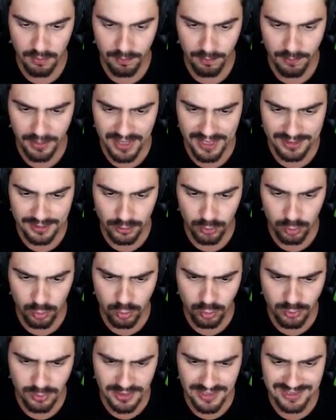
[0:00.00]
Para
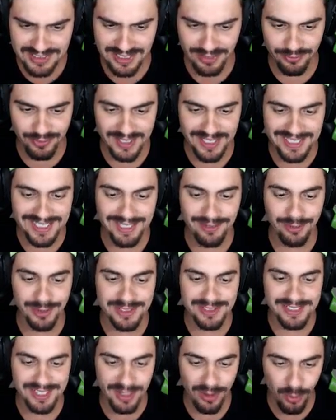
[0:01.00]
tudo nessa vida,
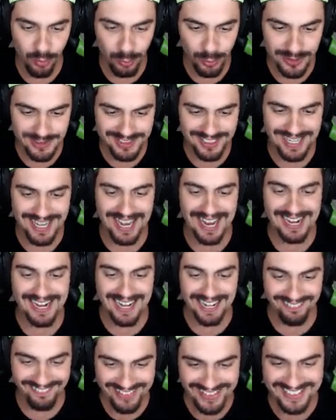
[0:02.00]
você usa a
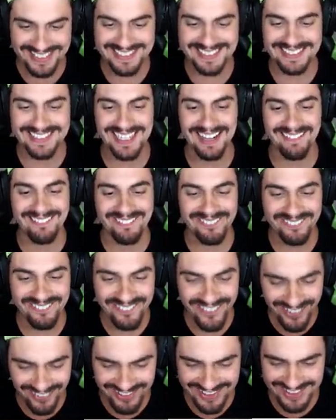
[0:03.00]
cabeça
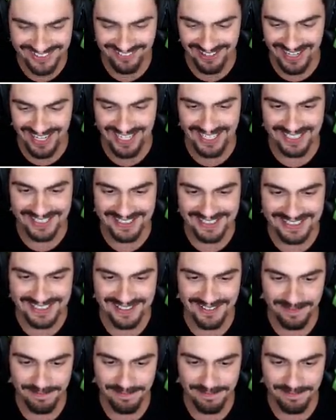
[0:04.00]
boa demais.